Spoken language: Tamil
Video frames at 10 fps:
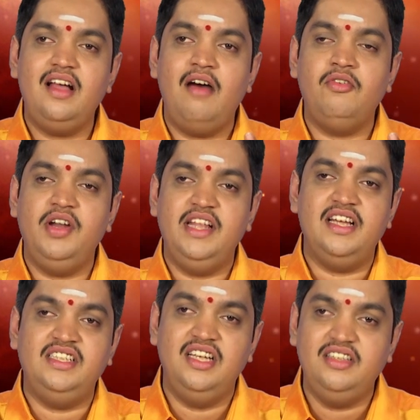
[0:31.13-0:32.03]
அவருடைய
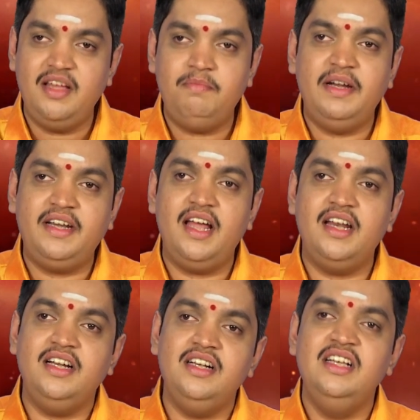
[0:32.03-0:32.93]
தரிசனத்தை
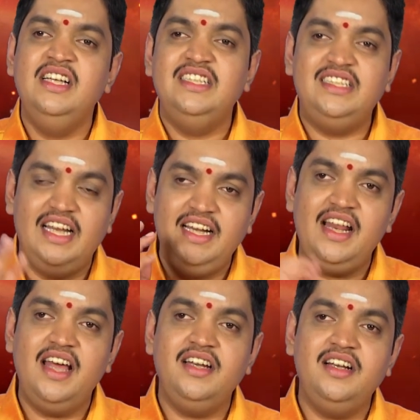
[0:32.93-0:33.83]
பெற்றார்கள்
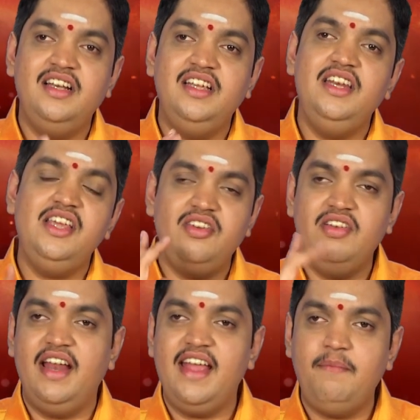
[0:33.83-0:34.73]
சென்றார்கள்
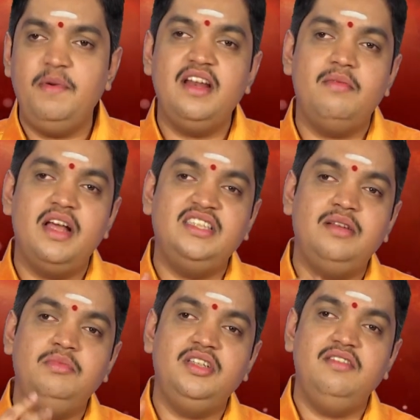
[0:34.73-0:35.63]
இன்றைக்கும் நிறையா பேர்
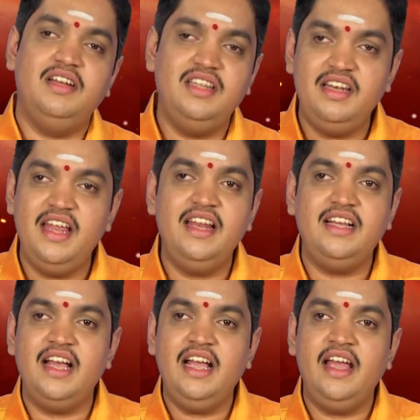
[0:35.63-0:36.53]
ரமணாசிரமத்துக்கு வந்துட்டே
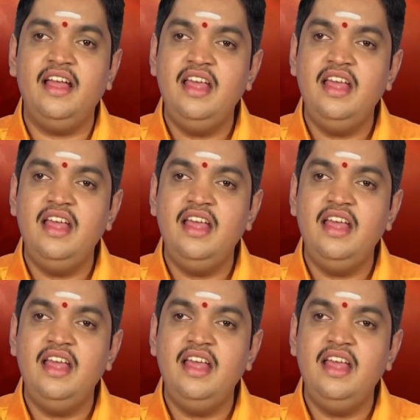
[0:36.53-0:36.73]
இருக்காங்க